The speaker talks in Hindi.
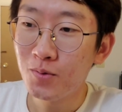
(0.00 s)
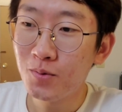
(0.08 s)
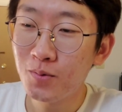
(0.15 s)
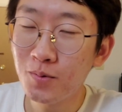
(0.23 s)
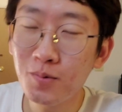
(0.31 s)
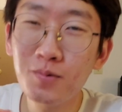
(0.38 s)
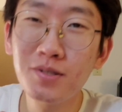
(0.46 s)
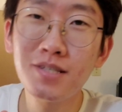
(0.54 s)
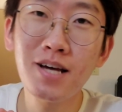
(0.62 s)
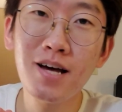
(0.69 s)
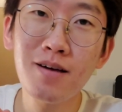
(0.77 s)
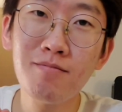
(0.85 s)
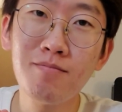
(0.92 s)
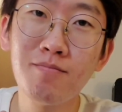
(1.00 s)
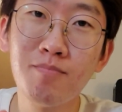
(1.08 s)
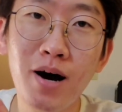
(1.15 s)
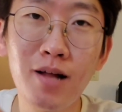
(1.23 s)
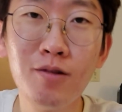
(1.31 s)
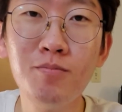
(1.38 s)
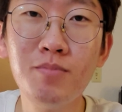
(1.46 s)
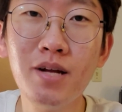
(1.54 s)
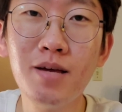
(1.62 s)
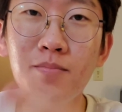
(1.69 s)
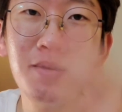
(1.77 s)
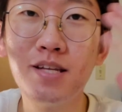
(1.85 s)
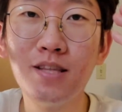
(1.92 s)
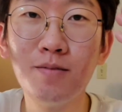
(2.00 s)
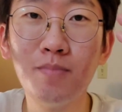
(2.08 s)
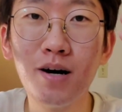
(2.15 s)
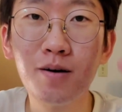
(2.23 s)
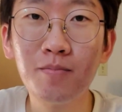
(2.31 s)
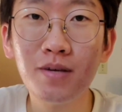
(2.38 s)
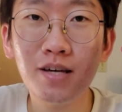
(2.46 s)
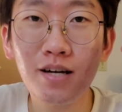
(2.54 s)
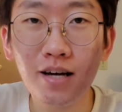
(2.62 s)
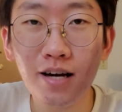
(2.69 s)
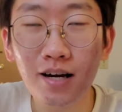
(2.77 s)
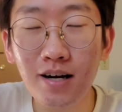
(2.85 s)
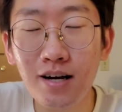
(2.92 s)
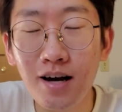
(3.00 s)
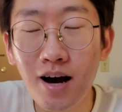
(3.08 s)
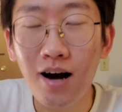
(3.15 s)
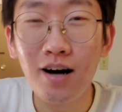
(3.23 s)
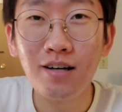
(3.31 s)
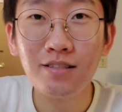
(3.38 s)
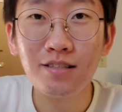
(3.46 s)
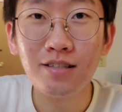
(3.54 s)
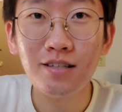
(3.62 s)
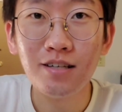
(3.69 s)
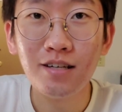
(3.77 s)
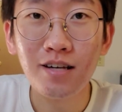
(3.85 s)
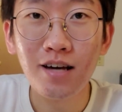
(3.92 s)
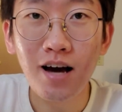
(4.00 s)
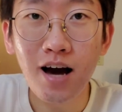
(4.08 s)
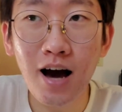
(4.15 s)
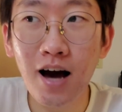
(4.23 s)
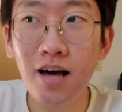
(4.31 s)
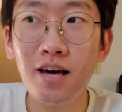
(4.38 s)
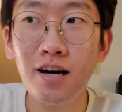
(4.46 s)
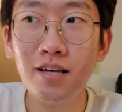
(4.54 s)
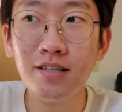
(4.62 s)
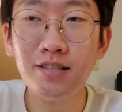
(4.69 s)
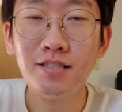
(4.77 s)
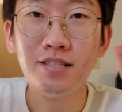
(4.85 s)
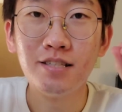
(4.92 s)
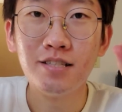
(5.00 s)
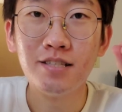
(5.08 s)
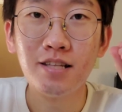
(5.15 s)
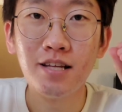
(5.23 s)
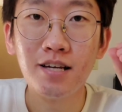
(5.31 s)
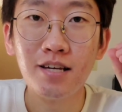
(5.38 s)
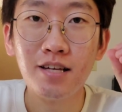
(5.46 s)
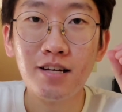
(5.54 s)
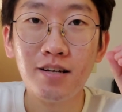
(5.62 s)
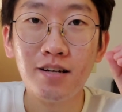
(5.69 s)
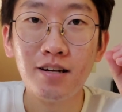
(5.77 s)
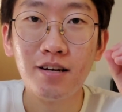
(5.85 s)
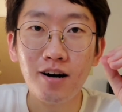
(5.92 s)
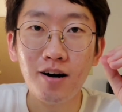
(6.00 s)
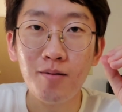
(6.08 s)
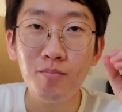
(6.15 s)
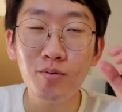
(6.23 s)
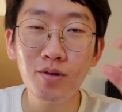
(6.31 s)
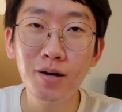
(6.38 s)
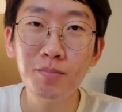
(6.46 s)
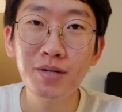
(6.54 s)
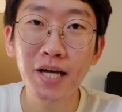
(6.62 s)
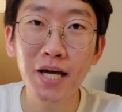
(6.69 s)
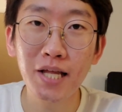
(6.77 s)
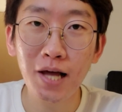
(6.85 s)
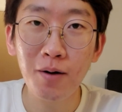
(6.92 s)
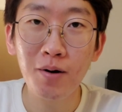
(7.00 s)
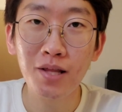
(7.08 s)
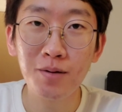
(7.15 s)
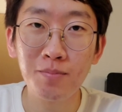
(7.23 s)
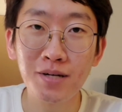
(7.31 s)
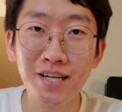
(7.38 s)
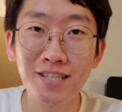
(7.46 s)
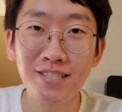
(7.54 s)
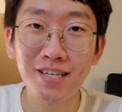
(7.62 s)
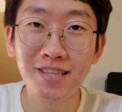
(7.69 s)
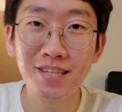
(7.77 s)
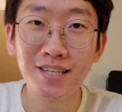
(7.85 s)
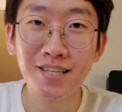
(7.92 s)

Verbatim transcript: तो उस टाइम मालूम नहीं मेरे दिमाग में ये कहाँ से ये आया ये चीज़ लेकिन हम बोले हम ठेला वाला बनना चाहते